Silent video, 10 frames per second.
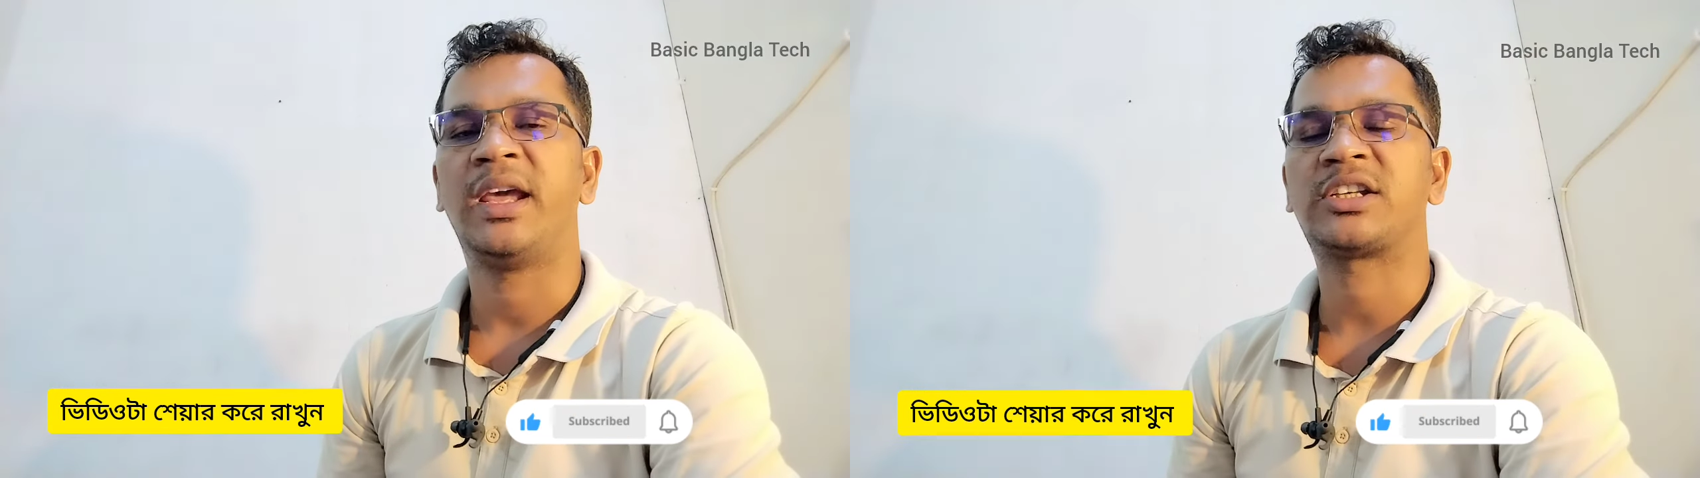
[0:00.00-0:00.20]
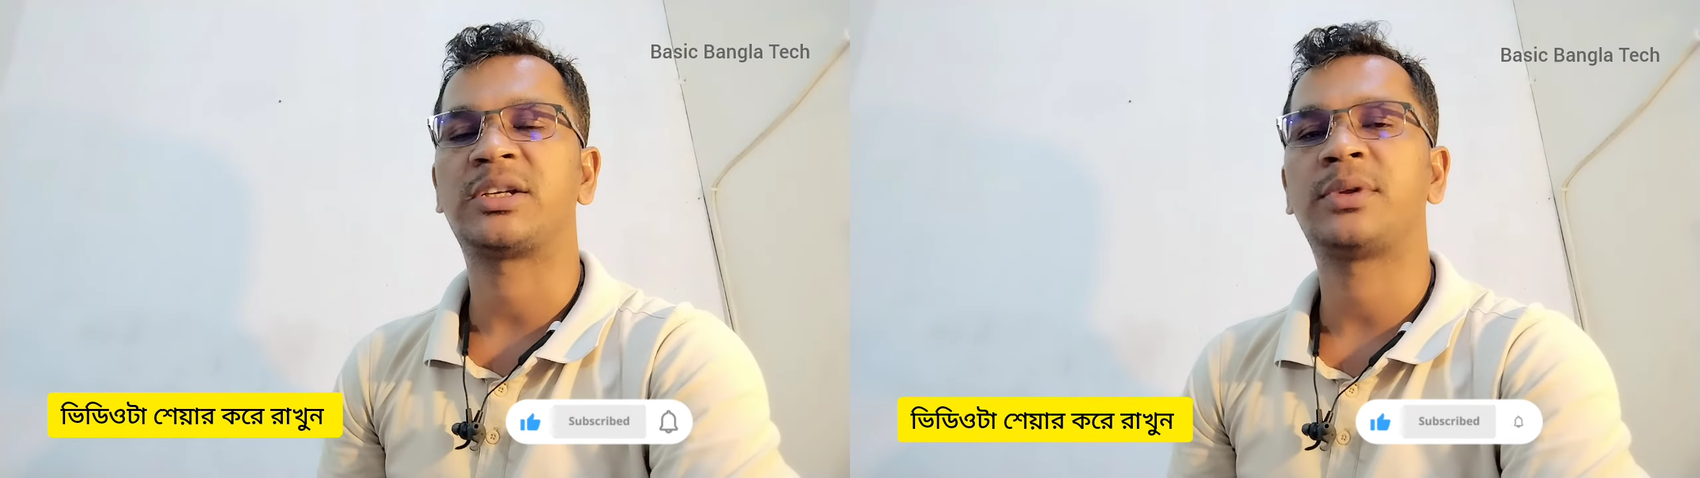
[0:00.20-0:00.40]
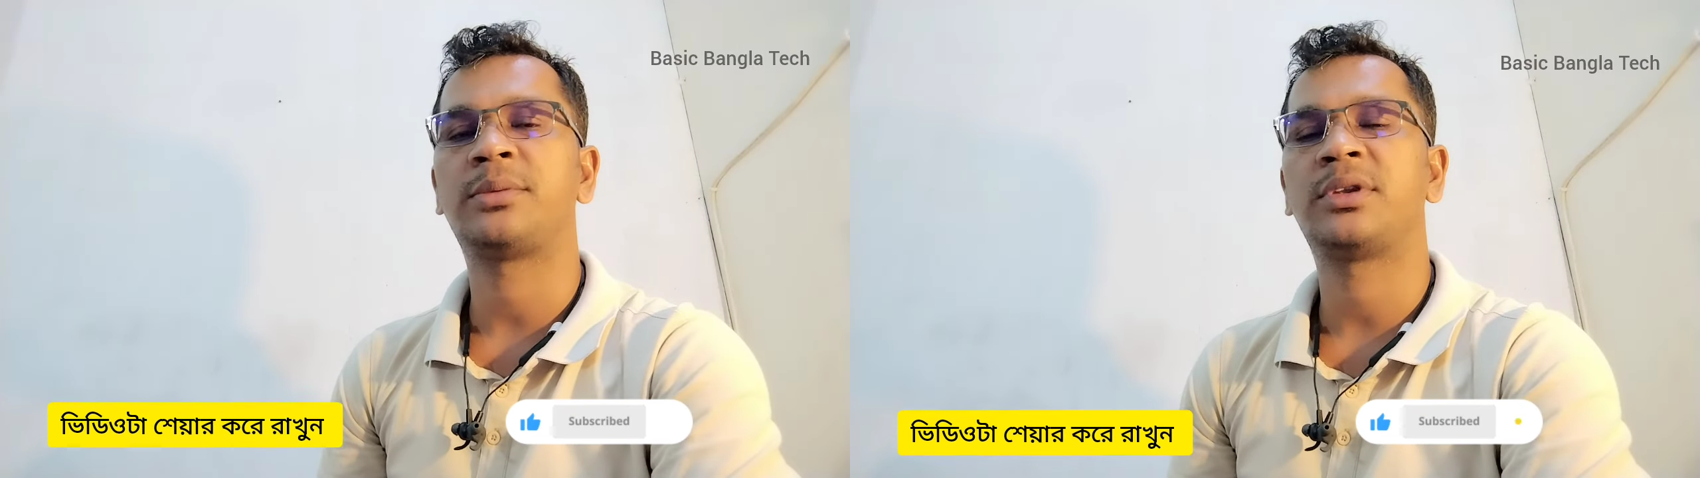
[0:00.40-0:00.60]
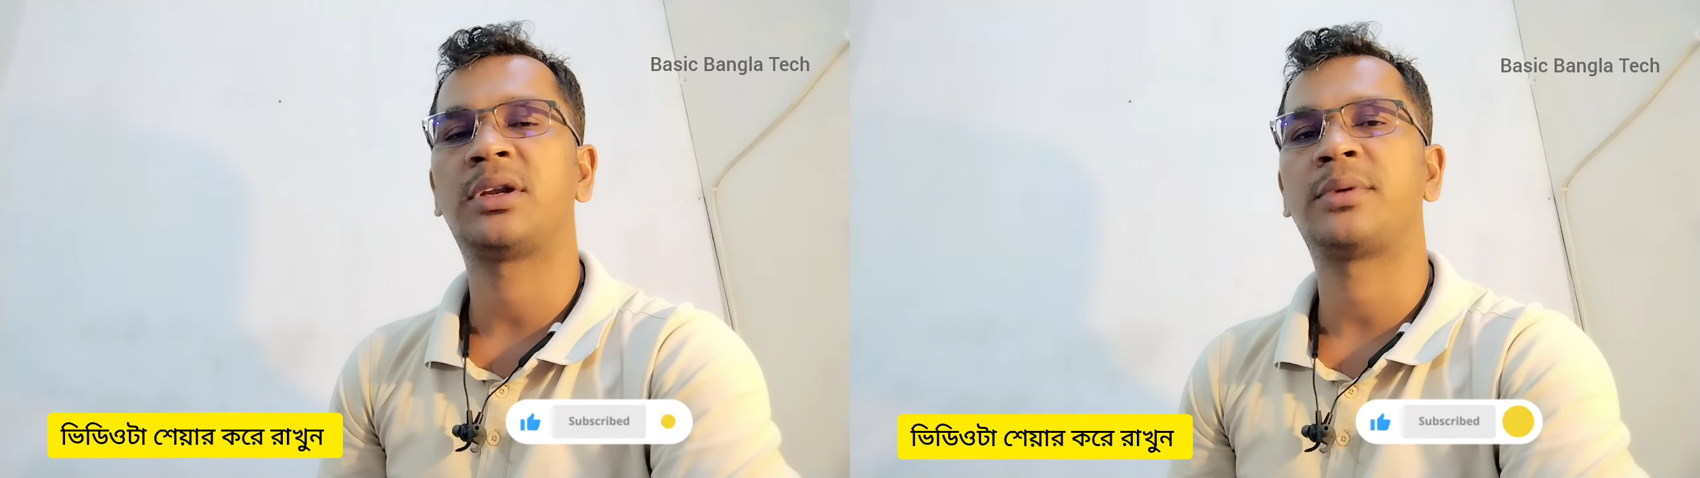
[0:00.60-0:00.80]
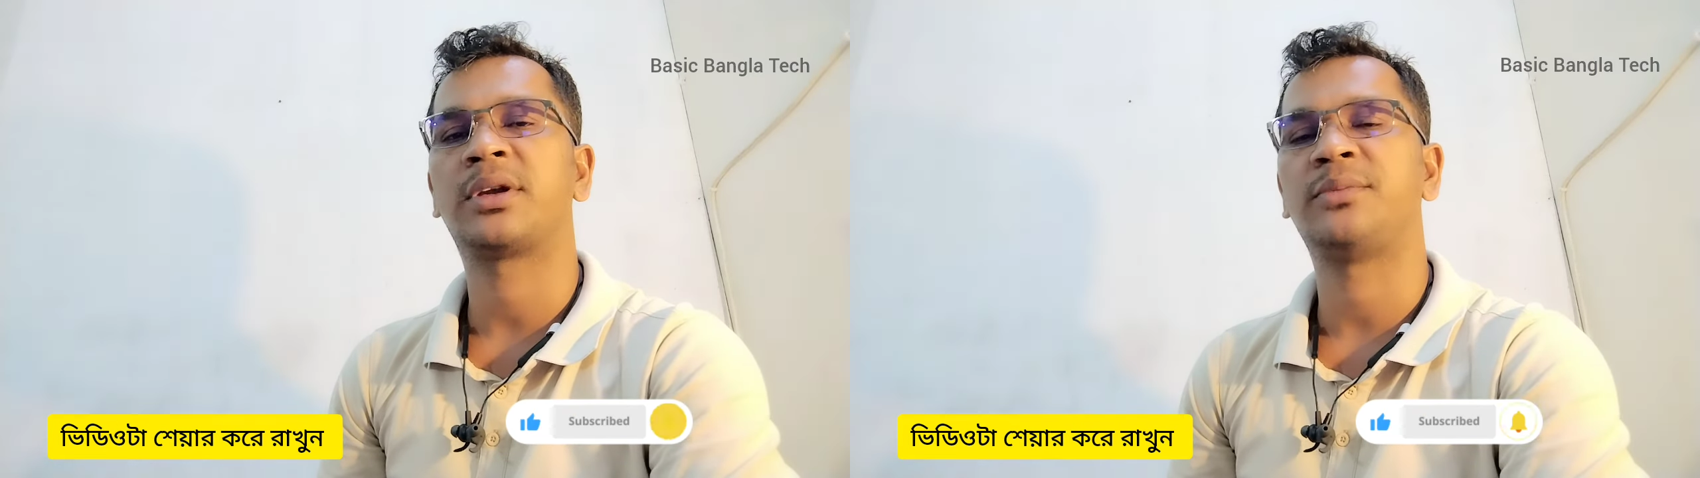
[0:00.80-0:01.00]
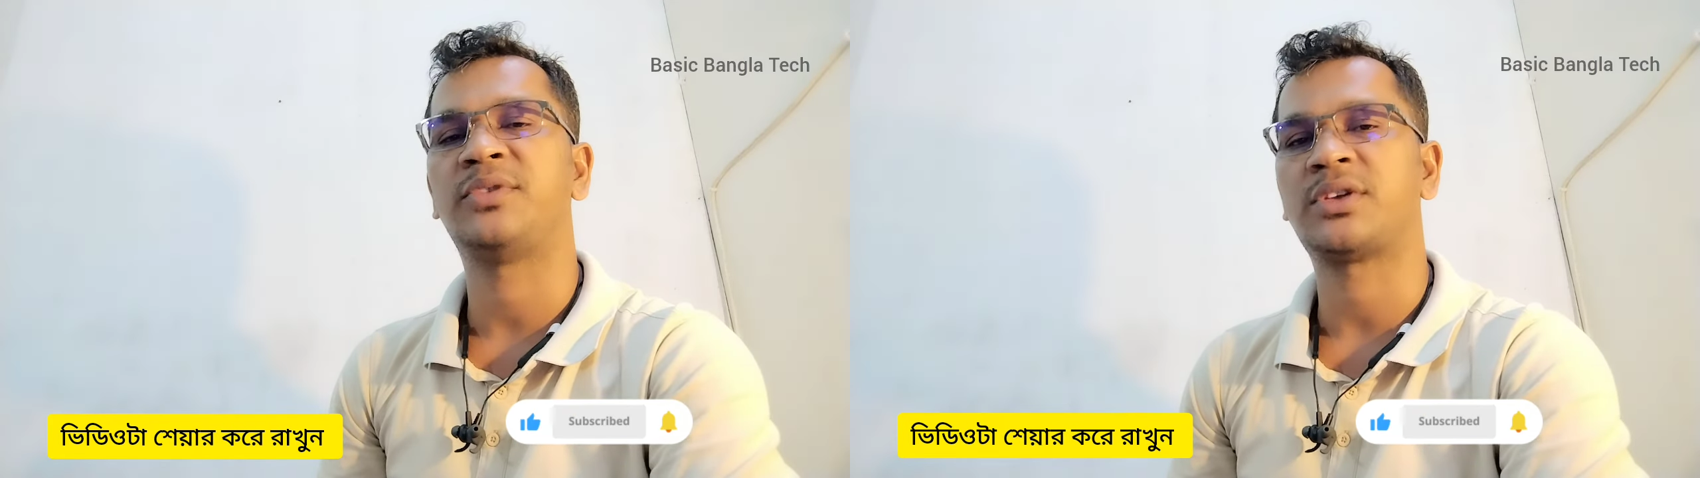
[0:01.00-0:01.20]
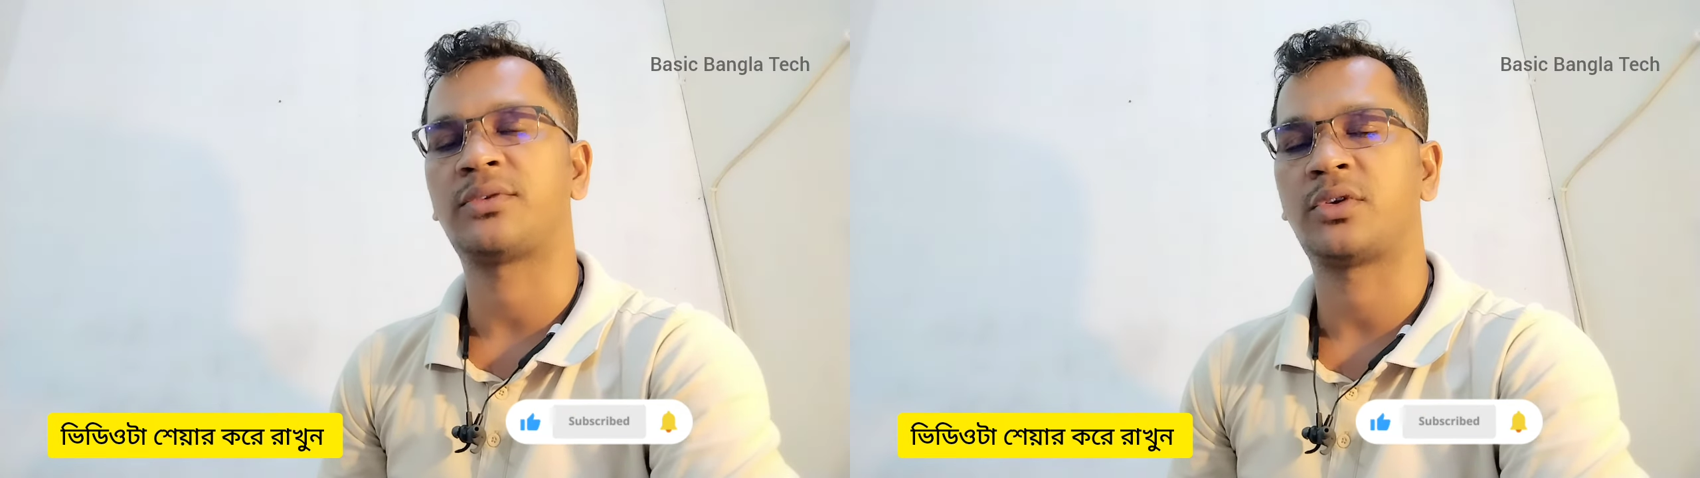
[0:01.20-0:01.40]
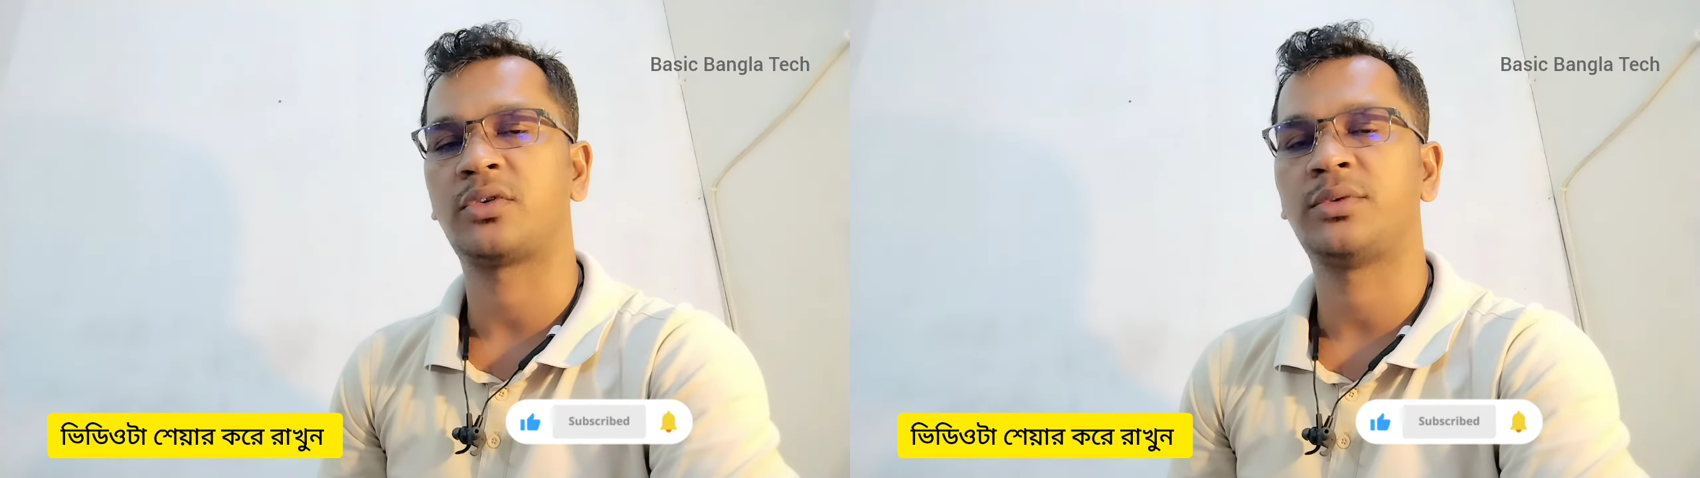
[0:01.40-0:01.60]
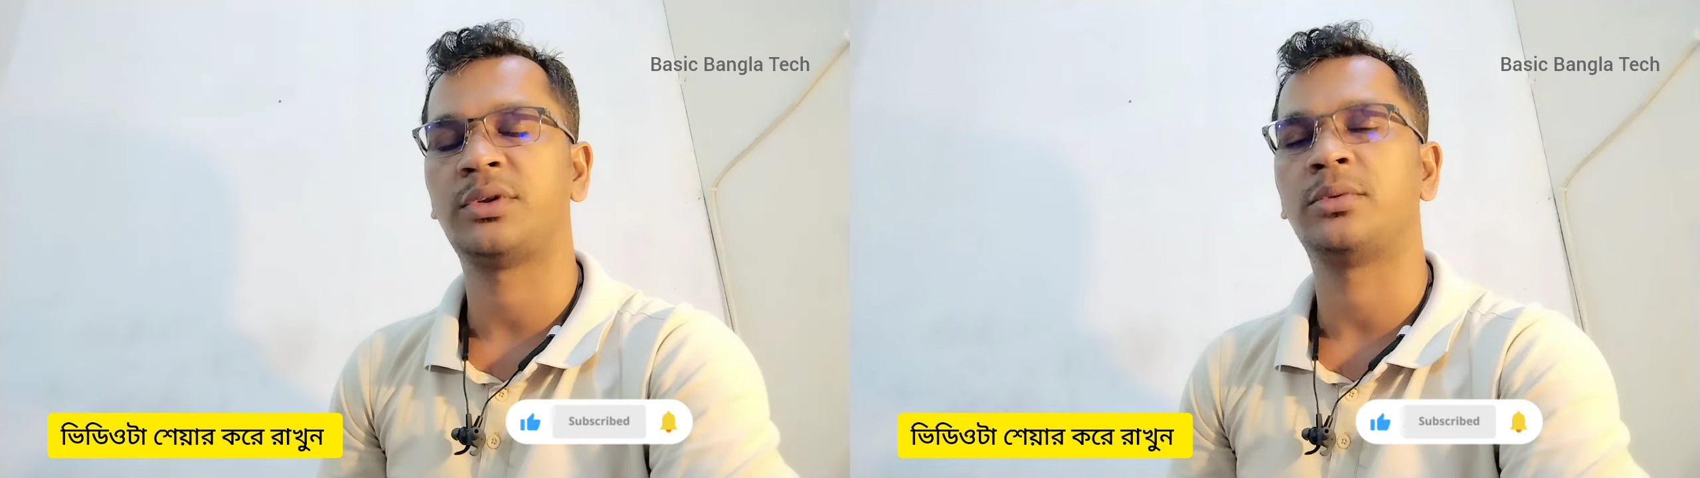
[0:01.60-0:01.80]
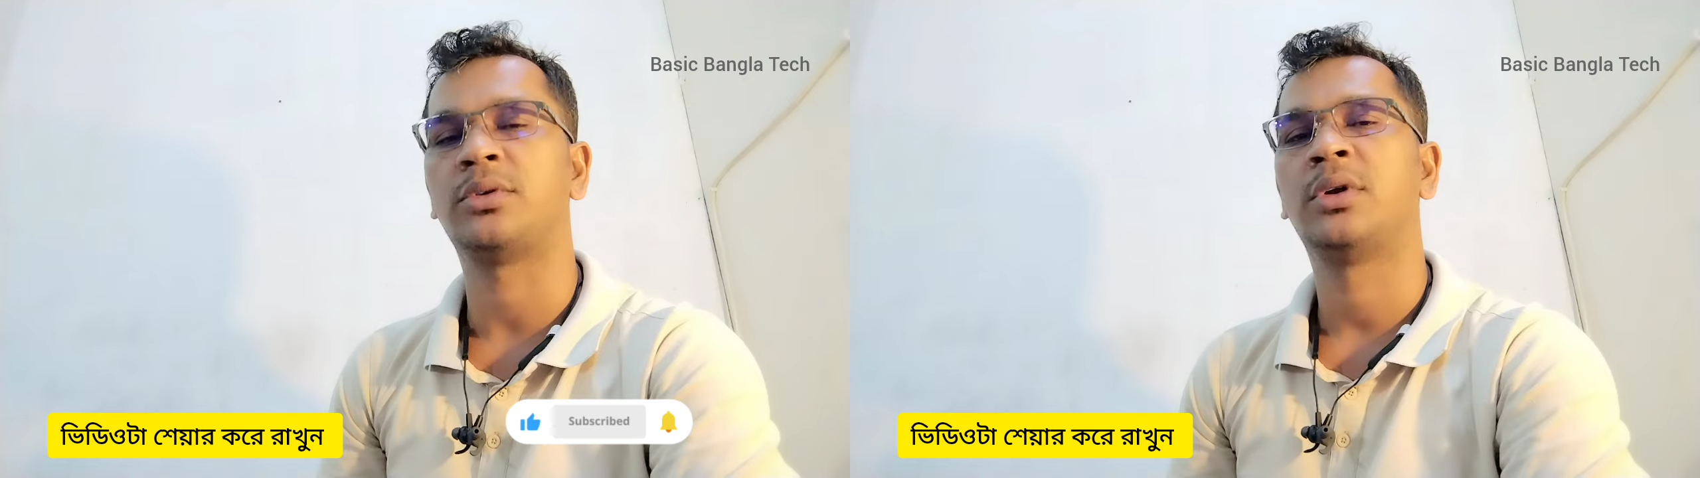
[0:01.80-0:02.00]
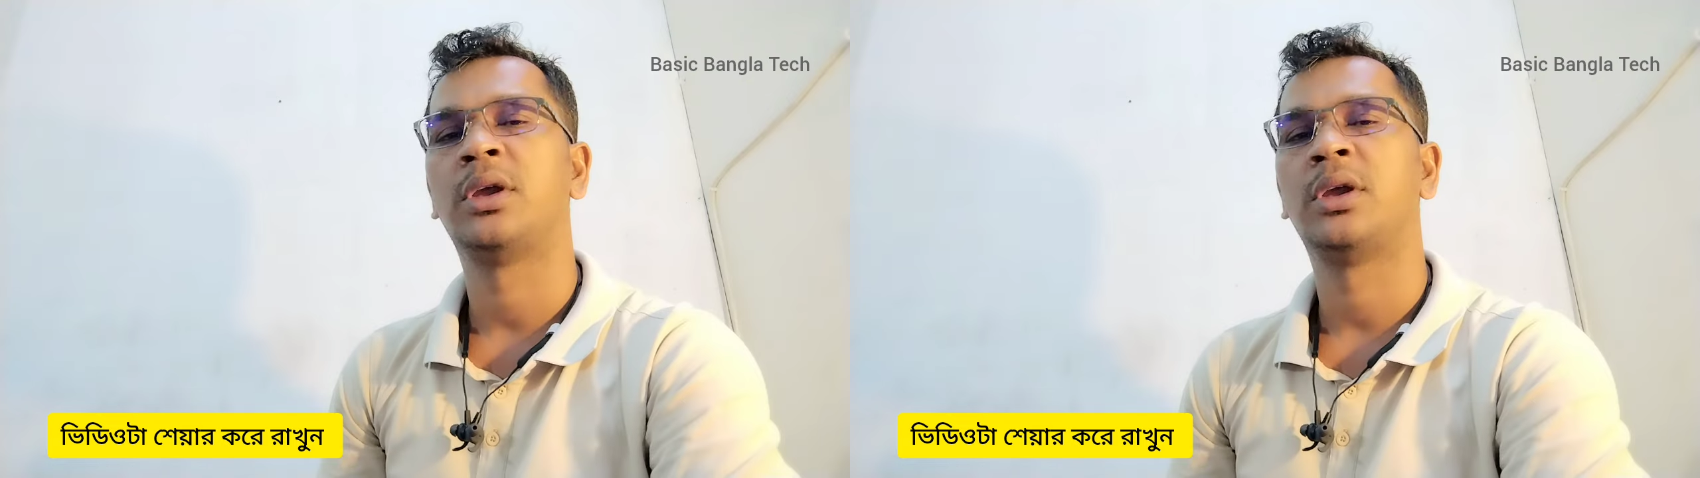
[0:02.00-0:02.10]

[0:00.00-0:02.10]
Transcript: এক সপ্তাহের ভিতরে আপনাকে ভিসার ফটোকপি দেবো